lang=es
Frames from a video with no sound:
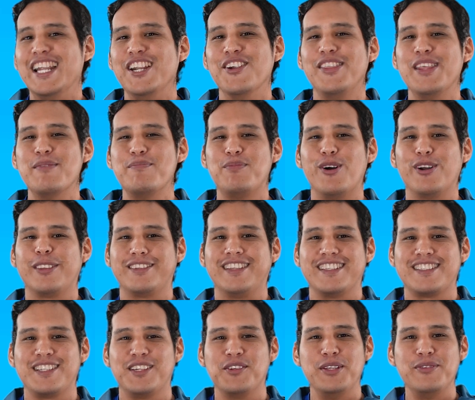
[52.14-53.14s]
Y en los
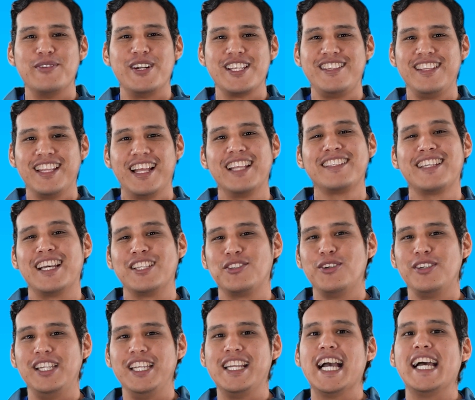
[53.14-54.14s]
deportes, la Universidad
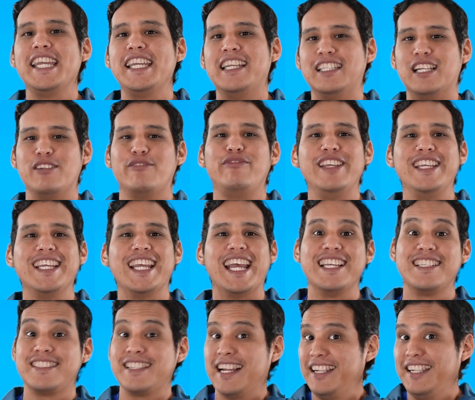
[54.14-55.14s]
Católica y el Delfín
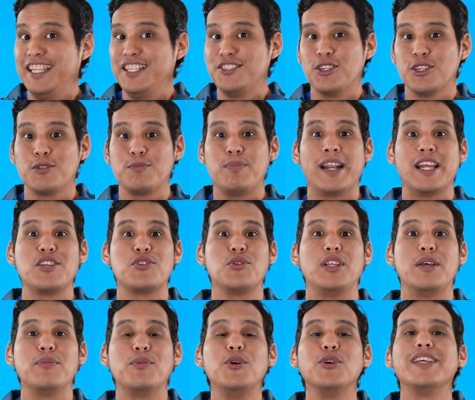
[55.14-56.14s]
están listos para su
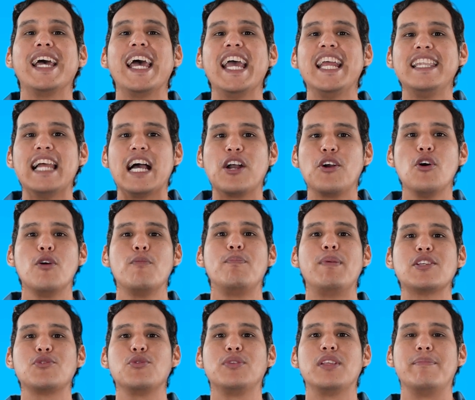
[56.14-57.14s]
debut en la
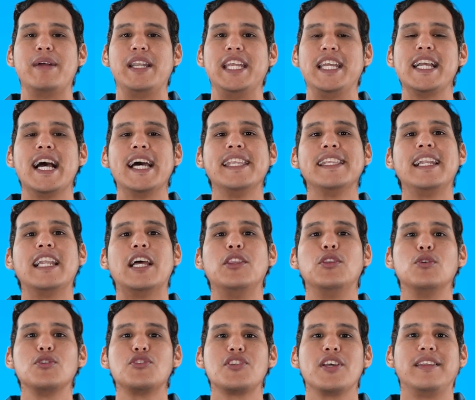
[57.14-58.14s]
Copa Sudamericana la
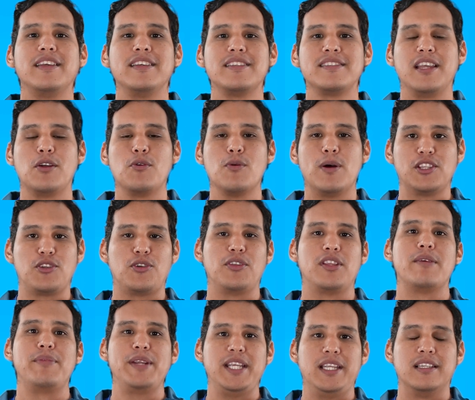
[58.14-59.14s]
noche de este 4
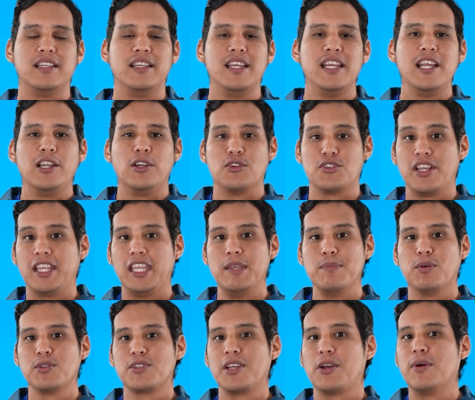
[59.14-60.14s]
de abril. Los
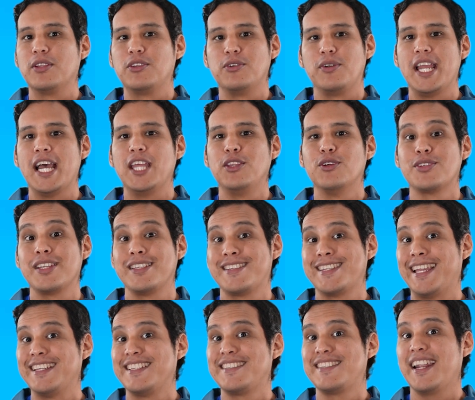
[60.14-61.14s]
equipos ecuatorianos
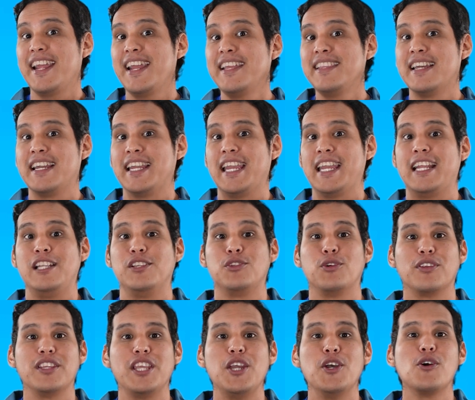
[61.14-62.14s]
se estrenan en el
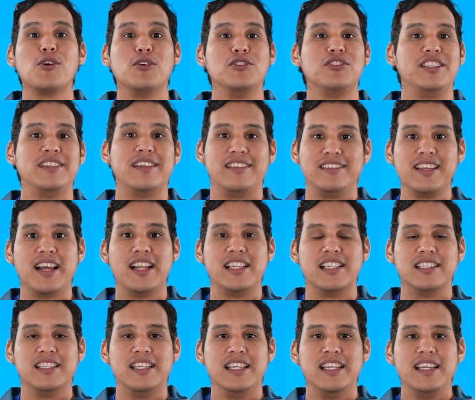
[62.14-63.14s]
torneo
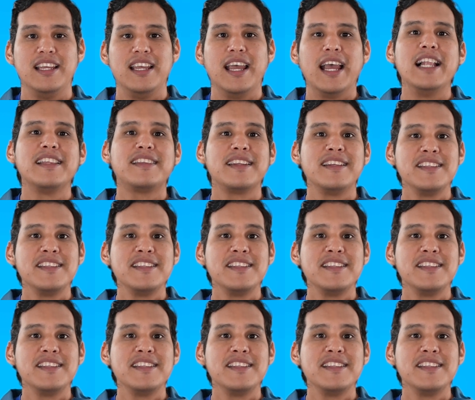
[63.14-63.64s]
continental. El